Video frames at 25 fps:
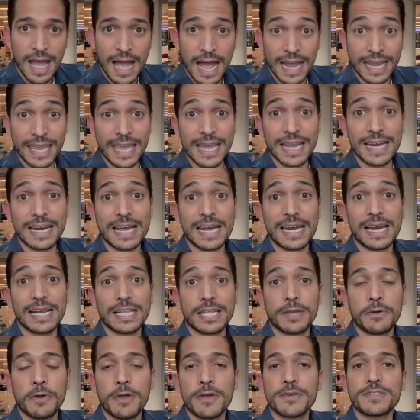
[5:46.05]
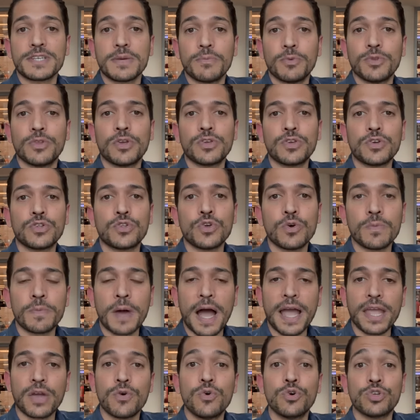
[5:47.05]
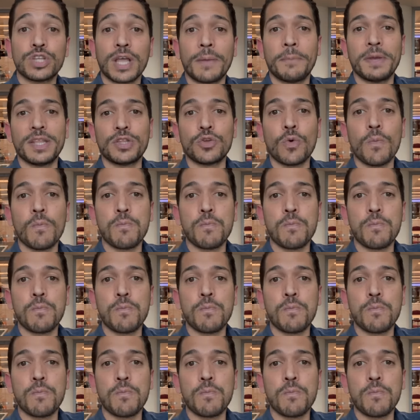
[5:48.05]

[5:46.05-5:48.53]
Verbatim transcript: Aquí en el canal de BBC Mundo en YouTube hay justamente